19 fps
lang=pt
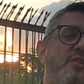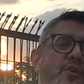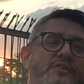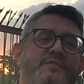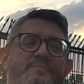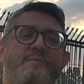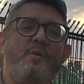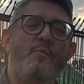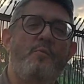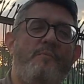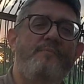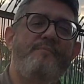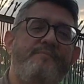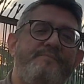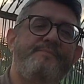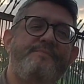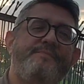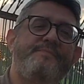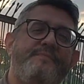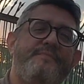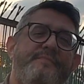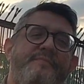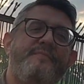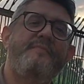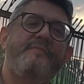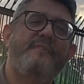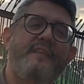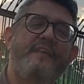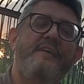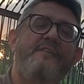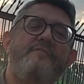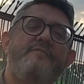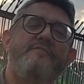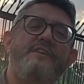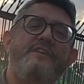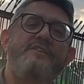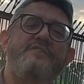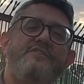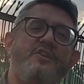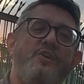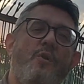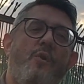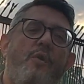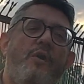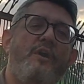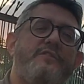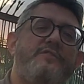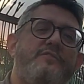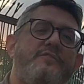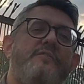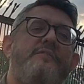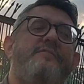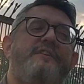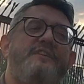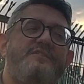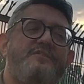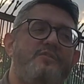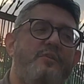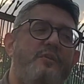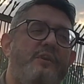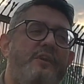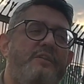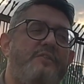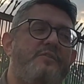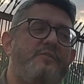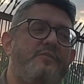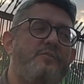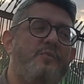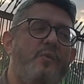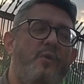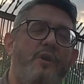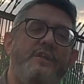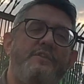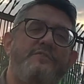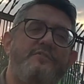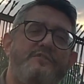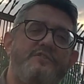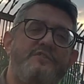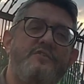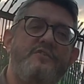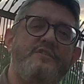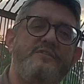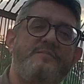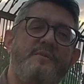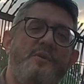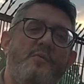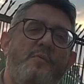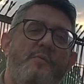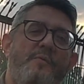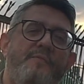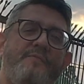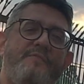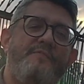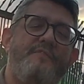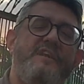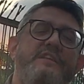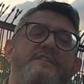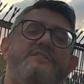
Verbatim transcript: 2000. 2000, tem 23 anos. 28, 28 de 8 de 2000. 28 de